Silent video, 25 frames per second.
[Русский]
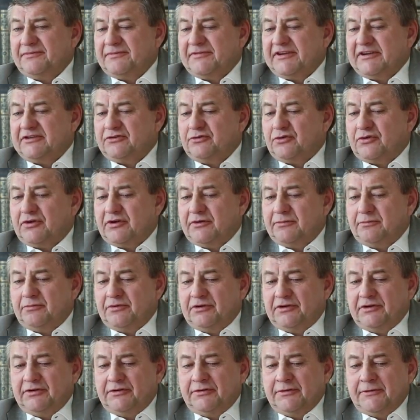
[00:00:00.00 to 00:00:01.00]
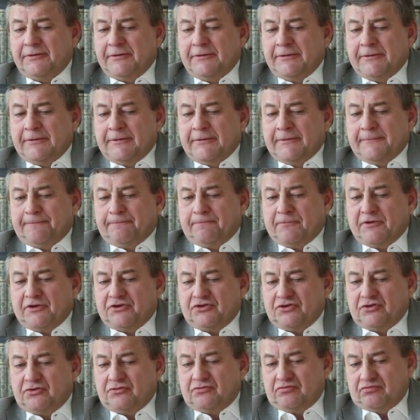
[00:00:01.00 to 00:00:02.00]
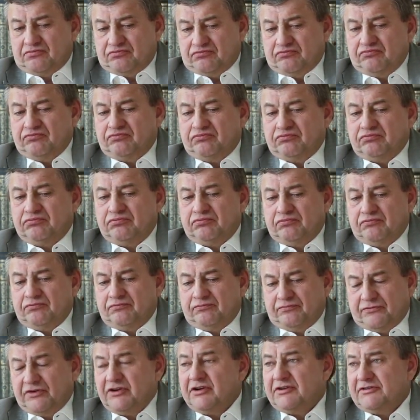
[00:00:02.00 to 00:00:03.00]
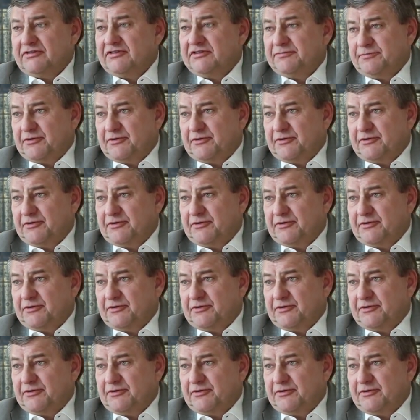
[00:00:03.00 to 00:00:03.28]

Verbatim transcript: которые были, значит, выходцы из